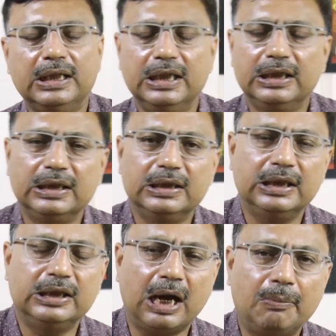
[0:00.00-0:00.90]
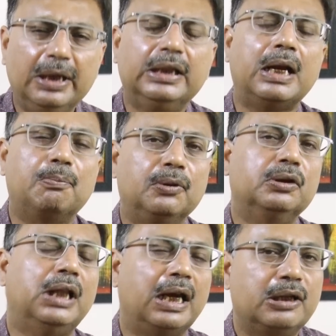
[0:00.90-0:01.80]
কাছে এজেন্সি যাবে তারপর
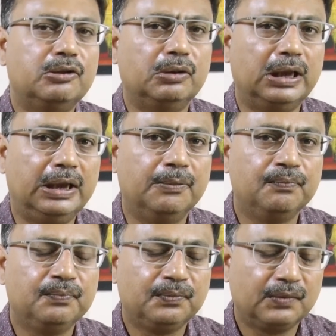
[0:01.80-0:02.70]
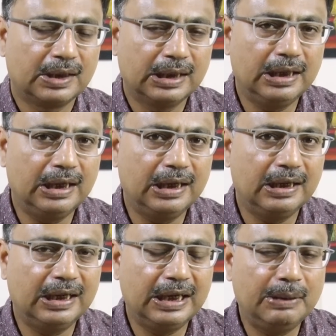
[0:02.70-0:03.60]
তারা যদি
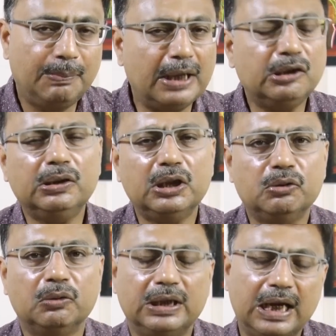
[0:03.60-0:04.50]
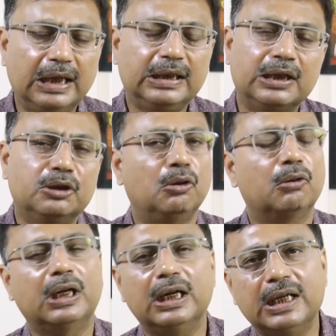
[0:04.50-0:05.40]
হেফাজতে চলে যায় তাহলে
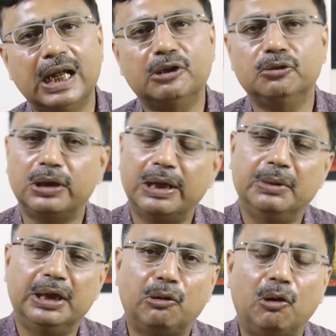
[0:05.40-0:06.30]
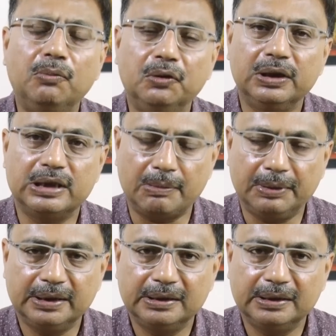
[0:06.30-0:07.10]
সরকারের একশোটা এমএলএ কম হয়ে যাবে